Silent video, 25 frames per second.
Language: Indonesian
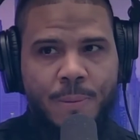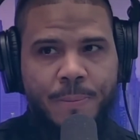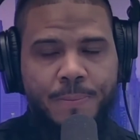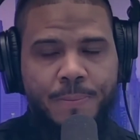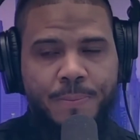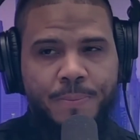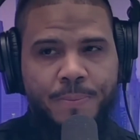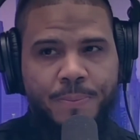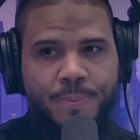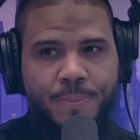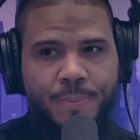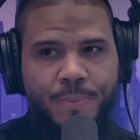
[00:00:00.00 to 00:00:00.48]

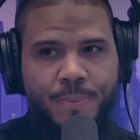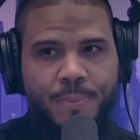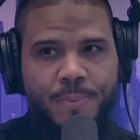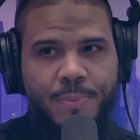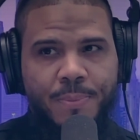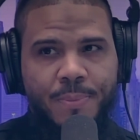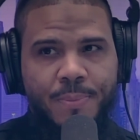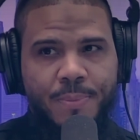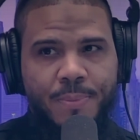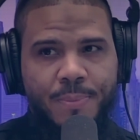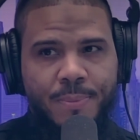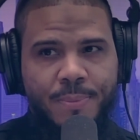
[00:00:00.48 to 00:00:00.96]
orang saling
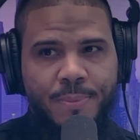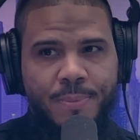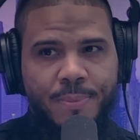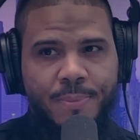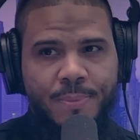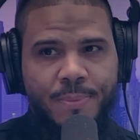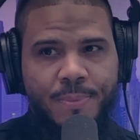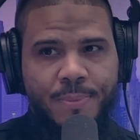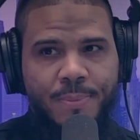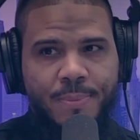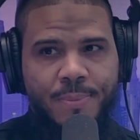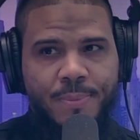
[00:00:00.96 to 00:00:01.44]

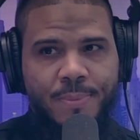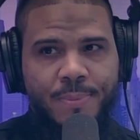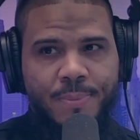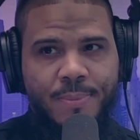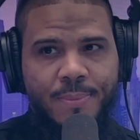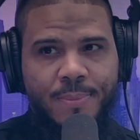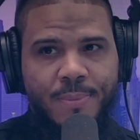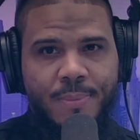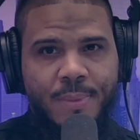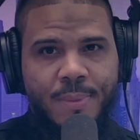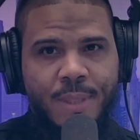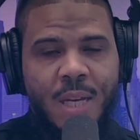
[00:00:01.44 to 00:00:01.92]
berpelukan,
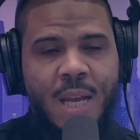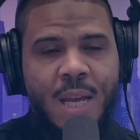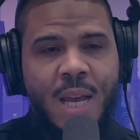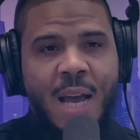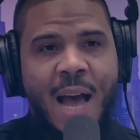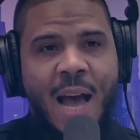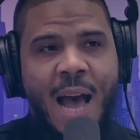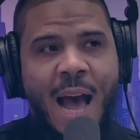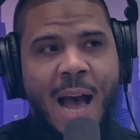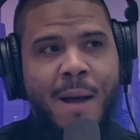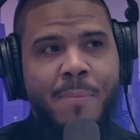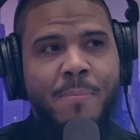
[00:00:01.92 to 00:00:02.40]

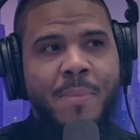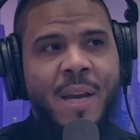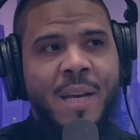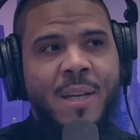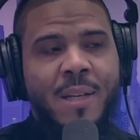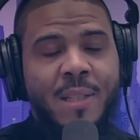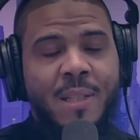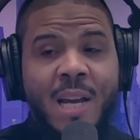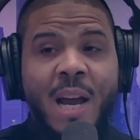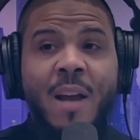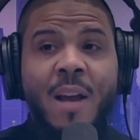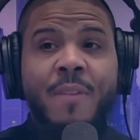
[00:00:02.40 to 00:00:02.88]
semua orang
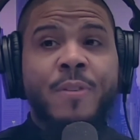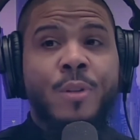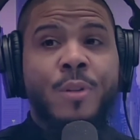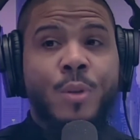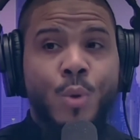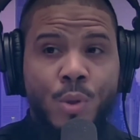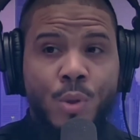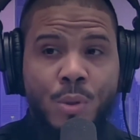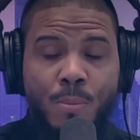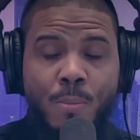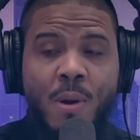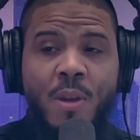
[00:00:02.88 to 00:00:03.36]

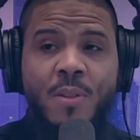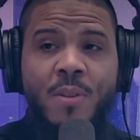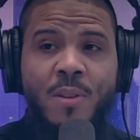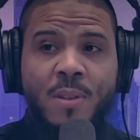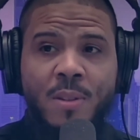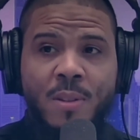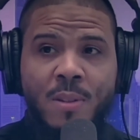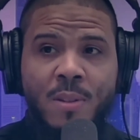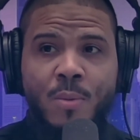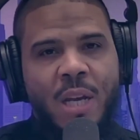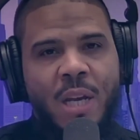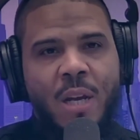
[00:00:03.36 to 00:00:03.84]
bercanda dan
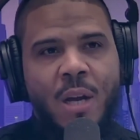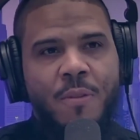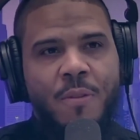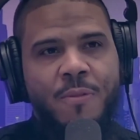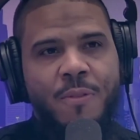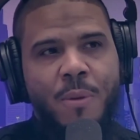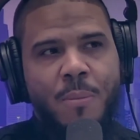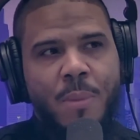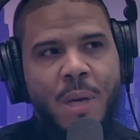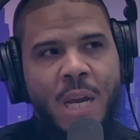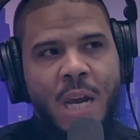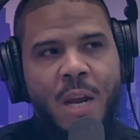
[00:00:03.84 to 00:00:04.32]
tertawa
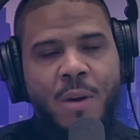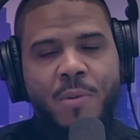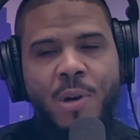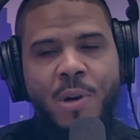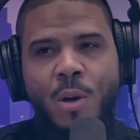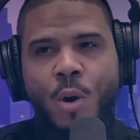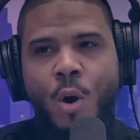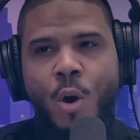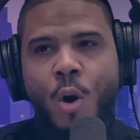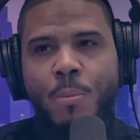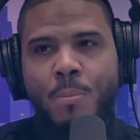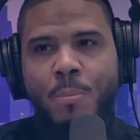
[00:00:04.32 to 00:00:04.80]
satu
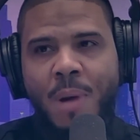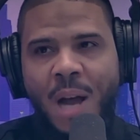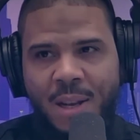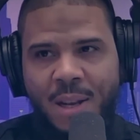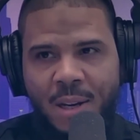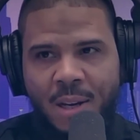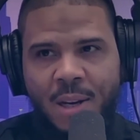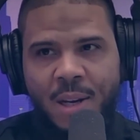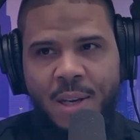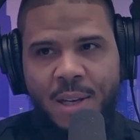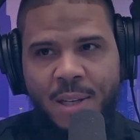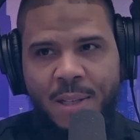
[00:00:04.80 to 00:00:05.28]
sama
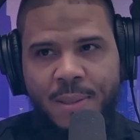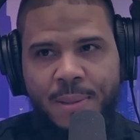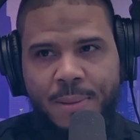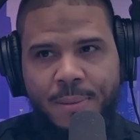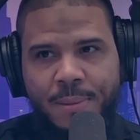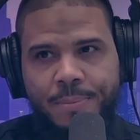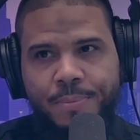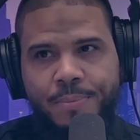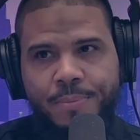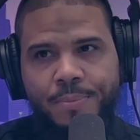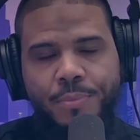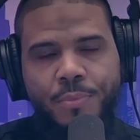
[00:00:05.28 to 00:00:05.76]
lain,
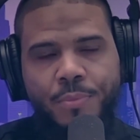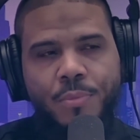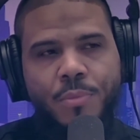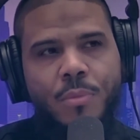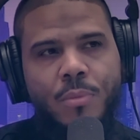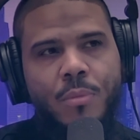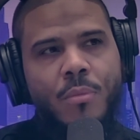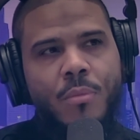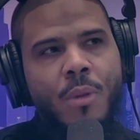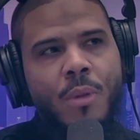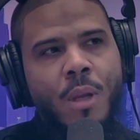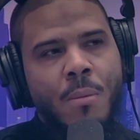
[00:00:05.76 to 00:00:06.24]
jadi
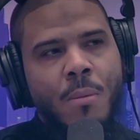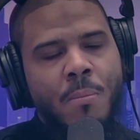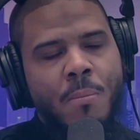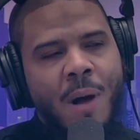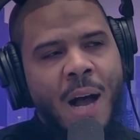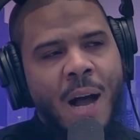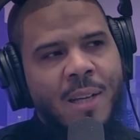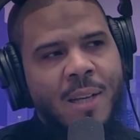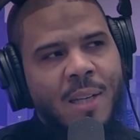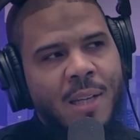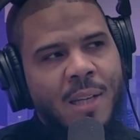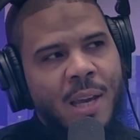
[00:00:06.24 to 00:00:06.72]
ini
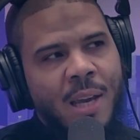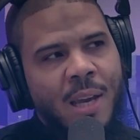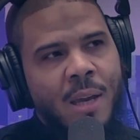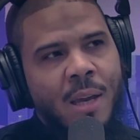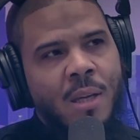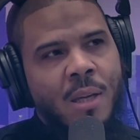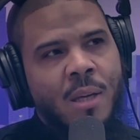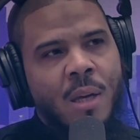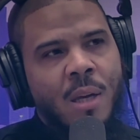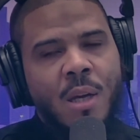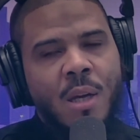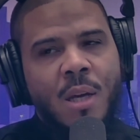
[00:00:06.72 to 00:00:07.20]
adalah
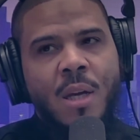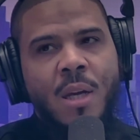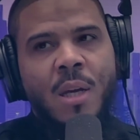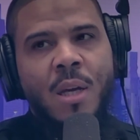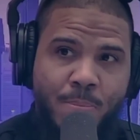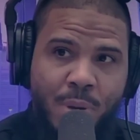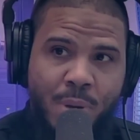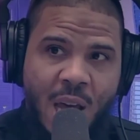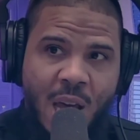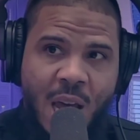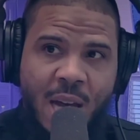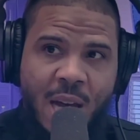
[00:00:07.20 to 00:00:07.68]

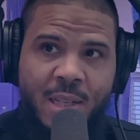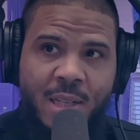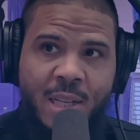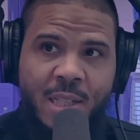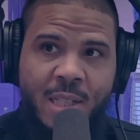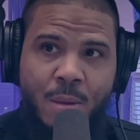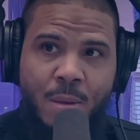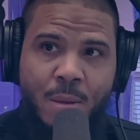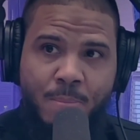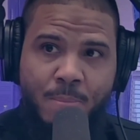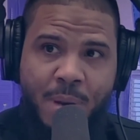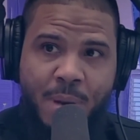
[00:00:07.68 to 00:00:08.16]
persaudaraan yang aku
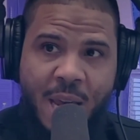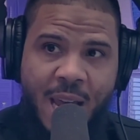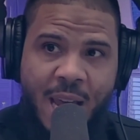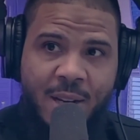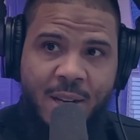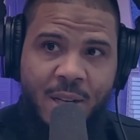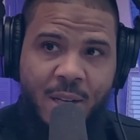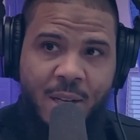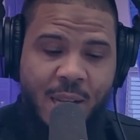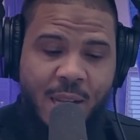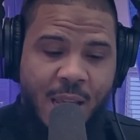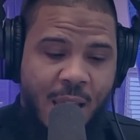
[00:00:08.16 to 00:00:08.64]
lihat,
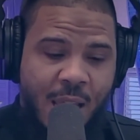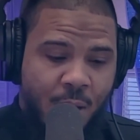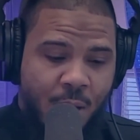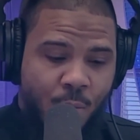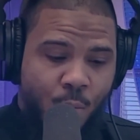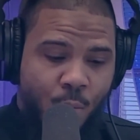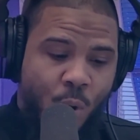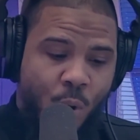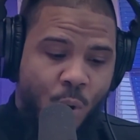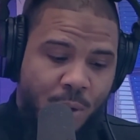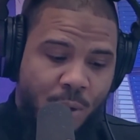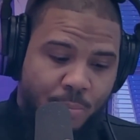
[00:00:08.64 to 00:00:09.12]

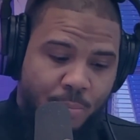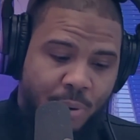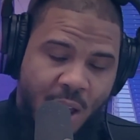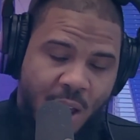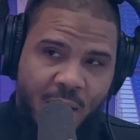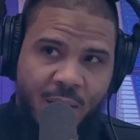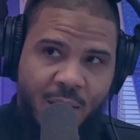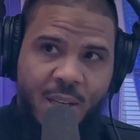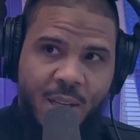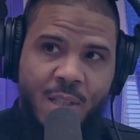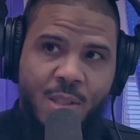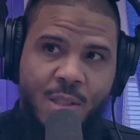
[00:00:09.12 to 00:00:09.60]

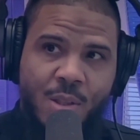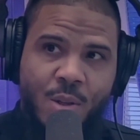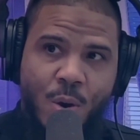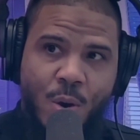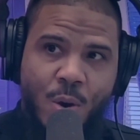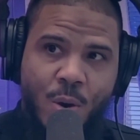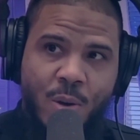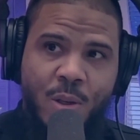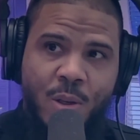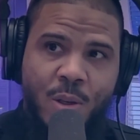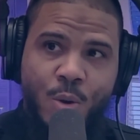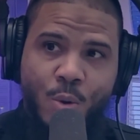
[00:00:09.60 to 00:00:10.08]
keturunan,
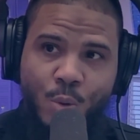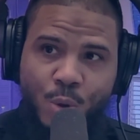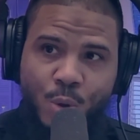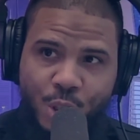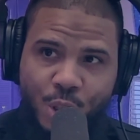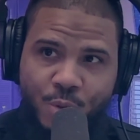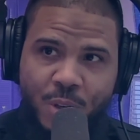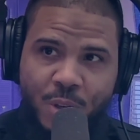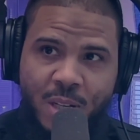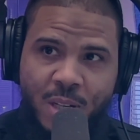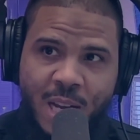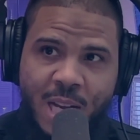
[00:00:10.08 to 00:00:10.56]
warna
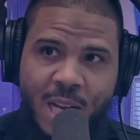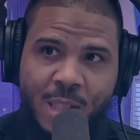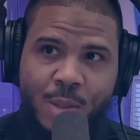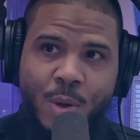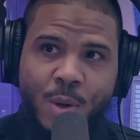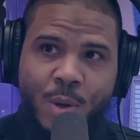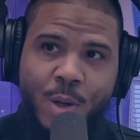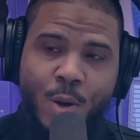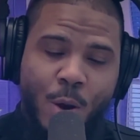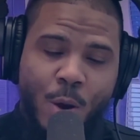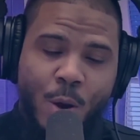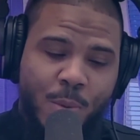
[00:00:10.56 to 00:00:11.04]
kulit,
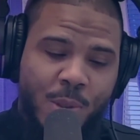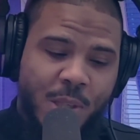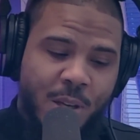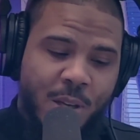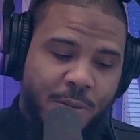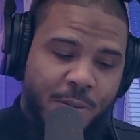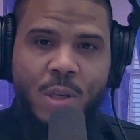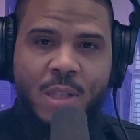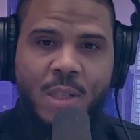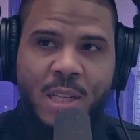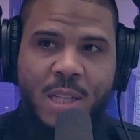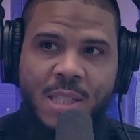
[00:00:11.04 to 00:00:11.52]
ras
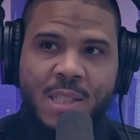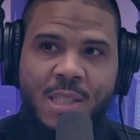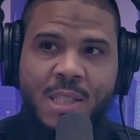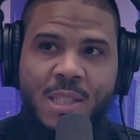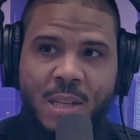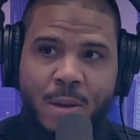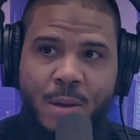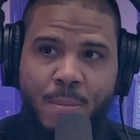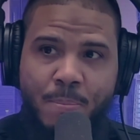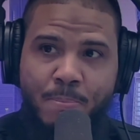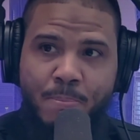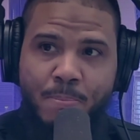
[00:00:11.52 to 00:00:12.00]
tidak
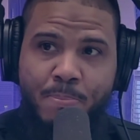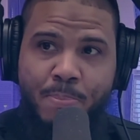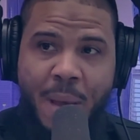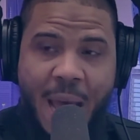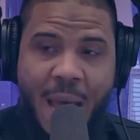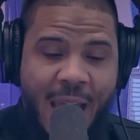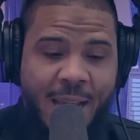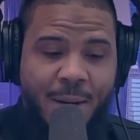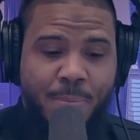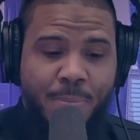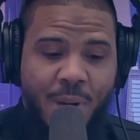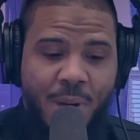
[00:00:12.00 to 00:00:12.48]
jadi
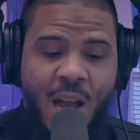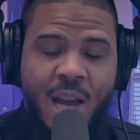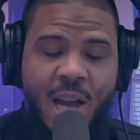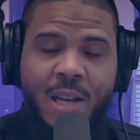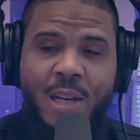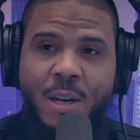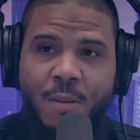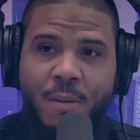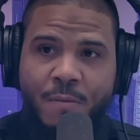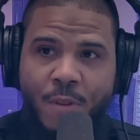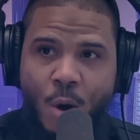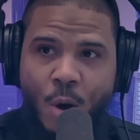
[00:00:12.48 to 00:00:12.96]
masalah,
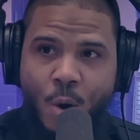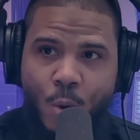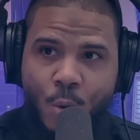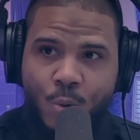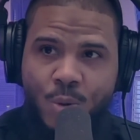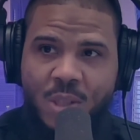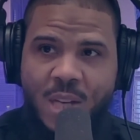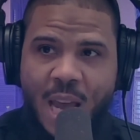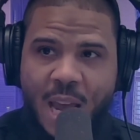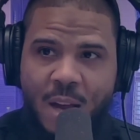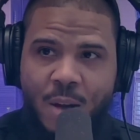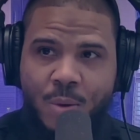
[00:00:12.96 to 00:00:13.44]

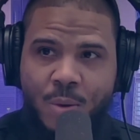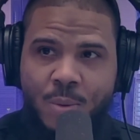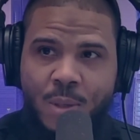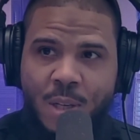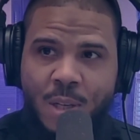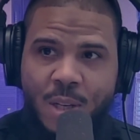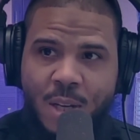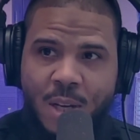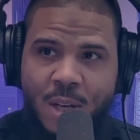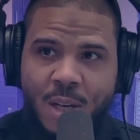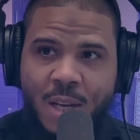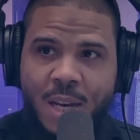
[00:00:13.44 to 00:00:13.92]
paparnya
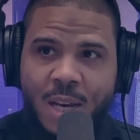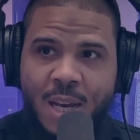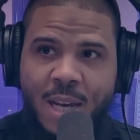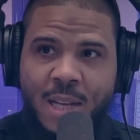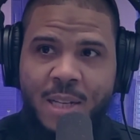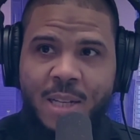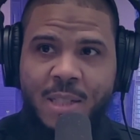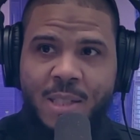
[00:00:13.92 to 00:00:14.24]
lagi.